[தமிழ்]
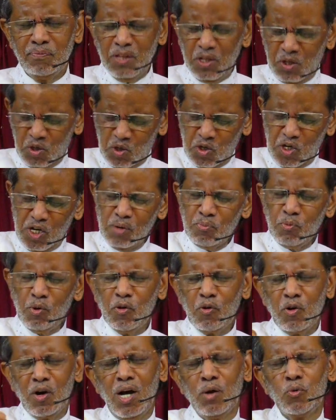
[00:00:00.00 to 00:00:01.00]
நிச்சயம்
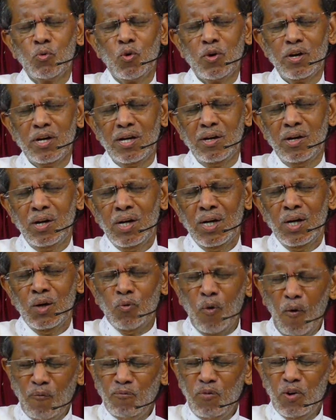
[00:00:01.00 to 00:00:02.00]
உள்ளவர்களாய் ஓட
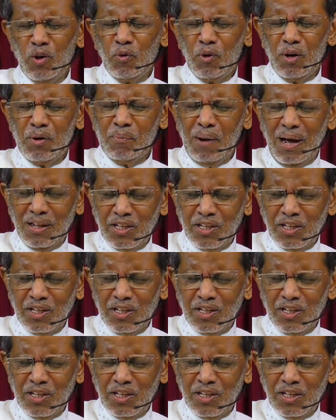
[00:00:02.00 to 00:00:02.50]
ஒவ்வொருவரையும்